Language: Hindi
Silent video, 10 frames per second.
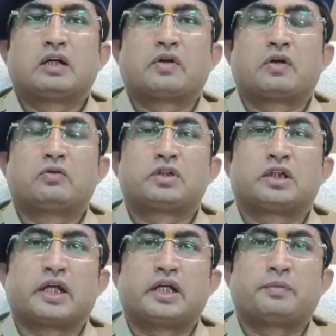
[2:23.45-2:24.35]
घर वालों
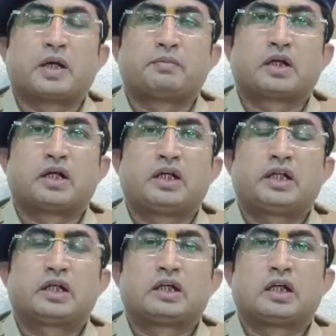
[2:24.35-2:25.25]
से तहरीर प्राप्त कर
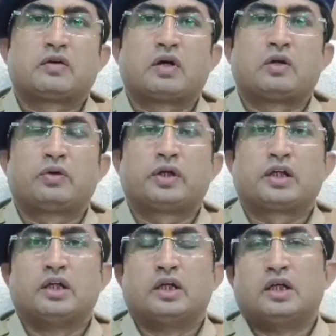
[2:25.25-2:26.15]
ली है घर वालों ने